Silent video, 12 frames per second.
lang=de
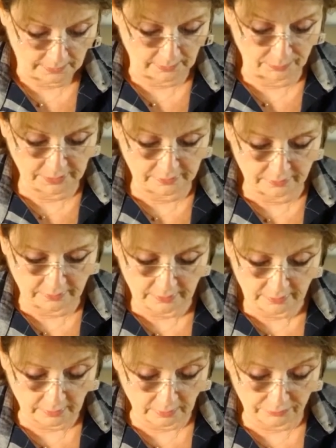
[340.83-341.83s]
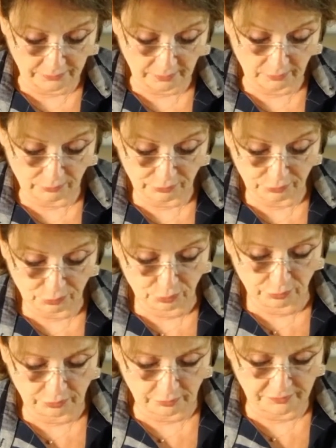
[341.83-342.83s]
Er blickte nieder auf ihren
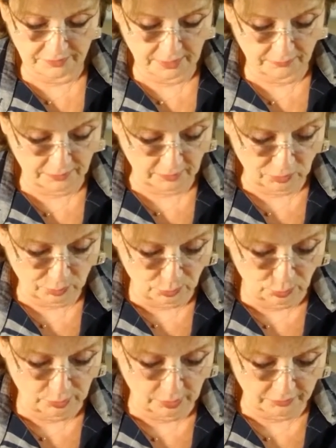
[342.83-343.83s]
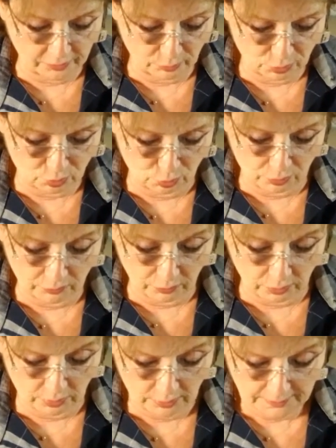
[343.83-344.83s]
Fuß und sah, wie das Blut aus dem Schuh
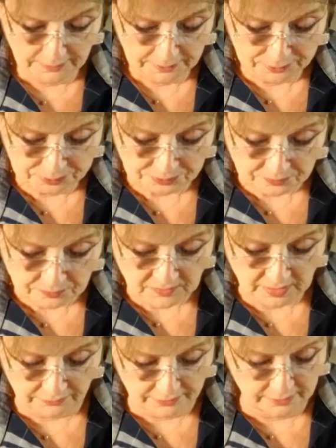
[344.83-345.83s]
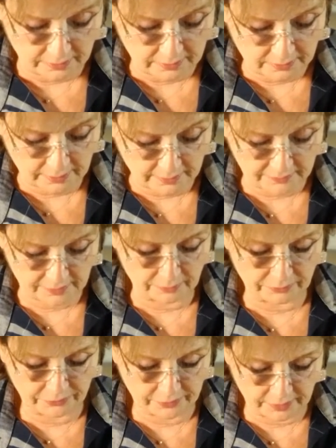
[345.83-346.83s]
quoll. Da wendete er sein
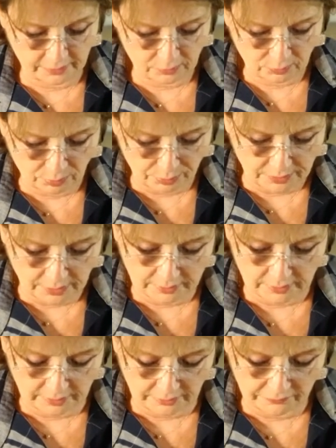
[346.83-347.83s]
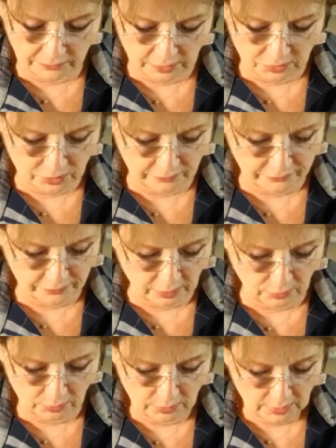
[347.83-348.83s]
Pferd und brachte die falsche
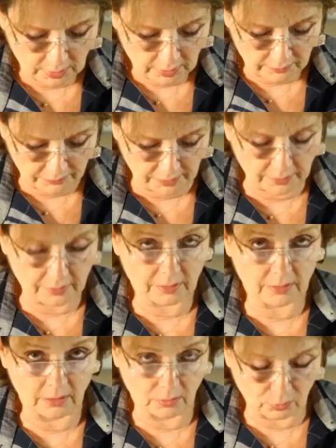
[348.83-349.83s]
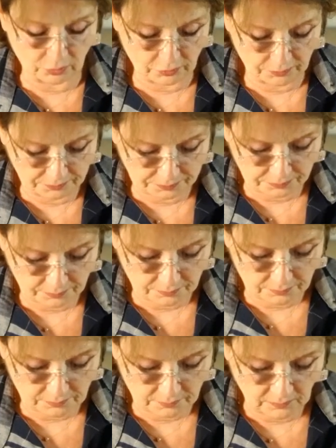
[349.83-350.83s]
Frau wieder nach Haus.
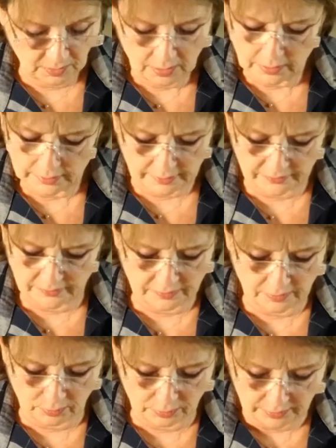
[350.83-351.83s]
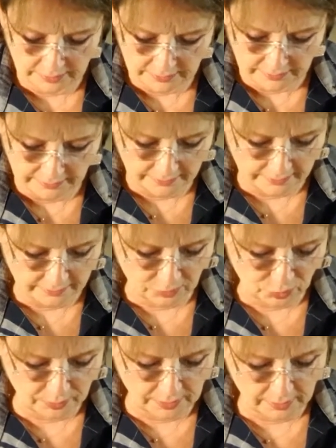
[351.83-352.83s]
Das ist auch nicht die rechte,
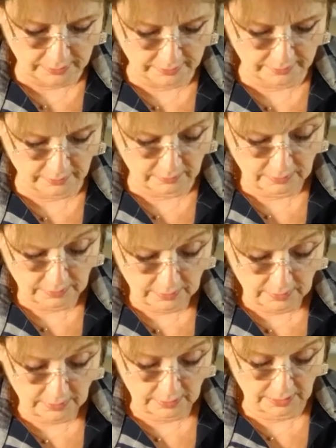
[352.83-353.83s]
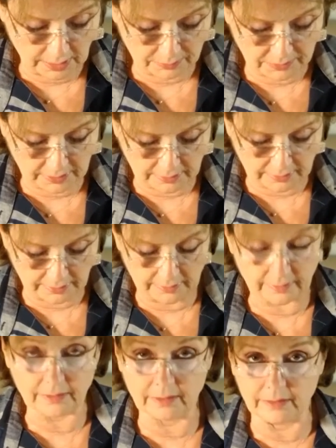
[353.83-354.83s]
sprach er. Habt ihr
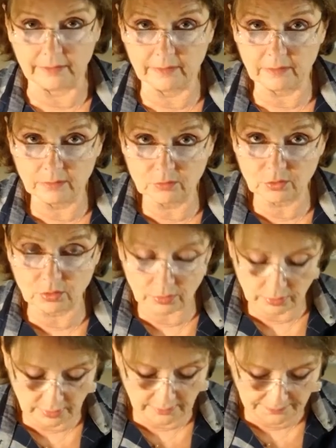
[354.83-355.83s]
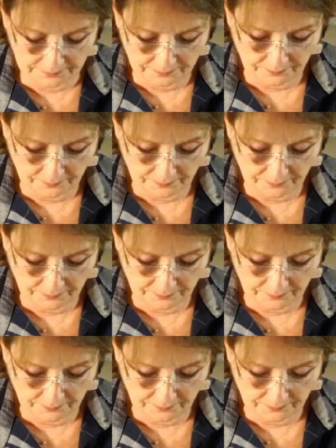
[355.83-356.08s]
keine andere Tochter?